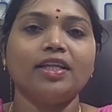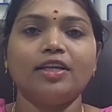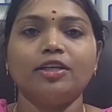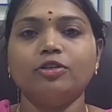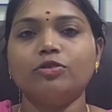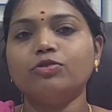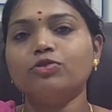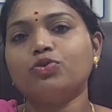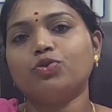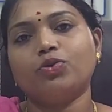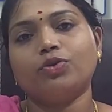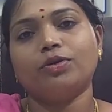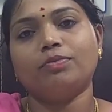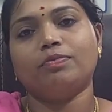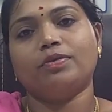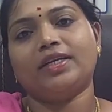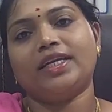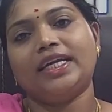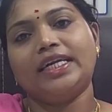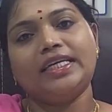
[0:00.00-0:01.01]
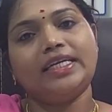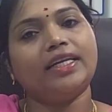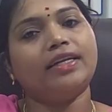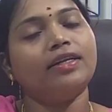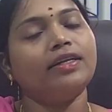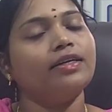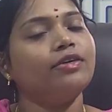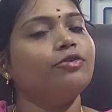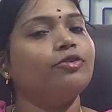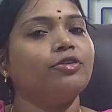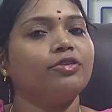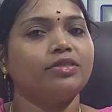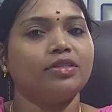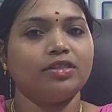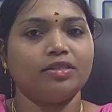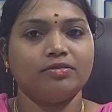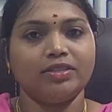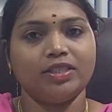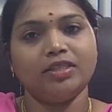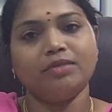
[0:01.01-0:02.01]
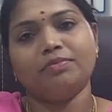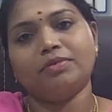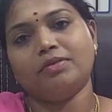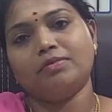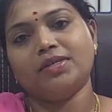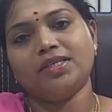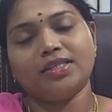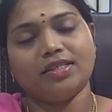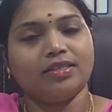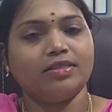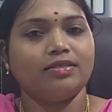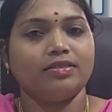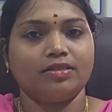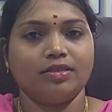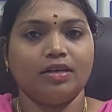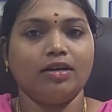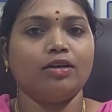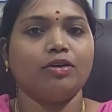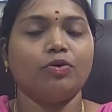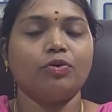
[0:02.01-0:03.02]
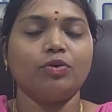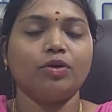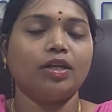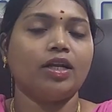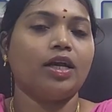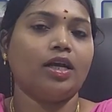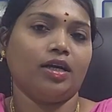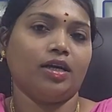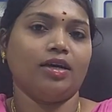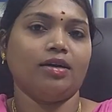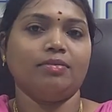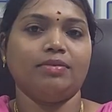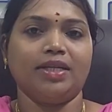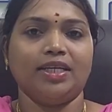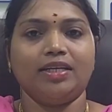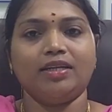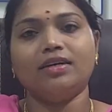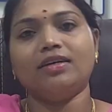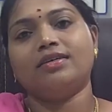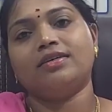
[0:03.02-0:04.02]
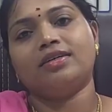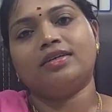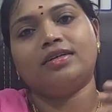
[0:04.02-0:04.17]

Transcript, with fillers: தெரியும் ஸோ இப்போ ரெண்டலுக்கு ஒருத்தர் வந்து ப்ரிமிசஸ் கொடுக்குறாங்க அப்படின்னா